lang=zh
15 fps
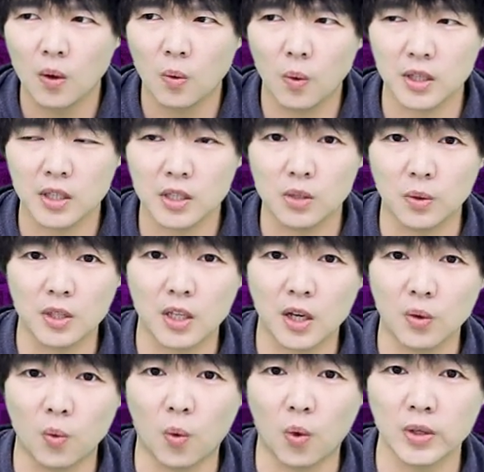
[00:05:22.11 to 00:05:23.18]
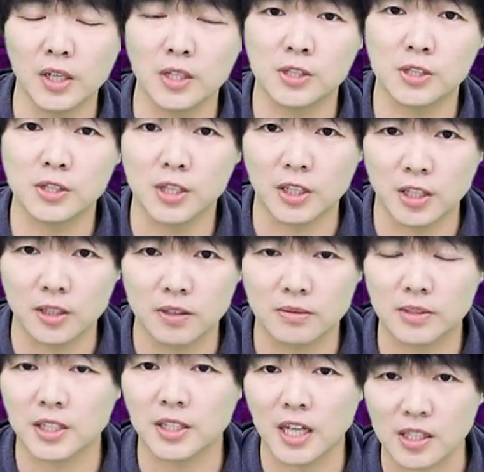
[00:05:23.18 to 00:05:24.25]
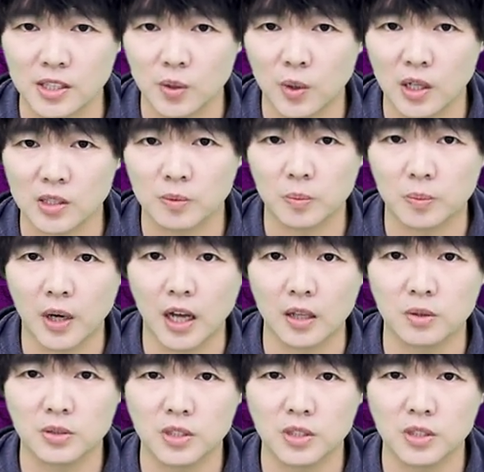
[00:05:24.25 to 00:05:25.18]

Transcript: 万一有一天我认识的人这个样子的话怎么办？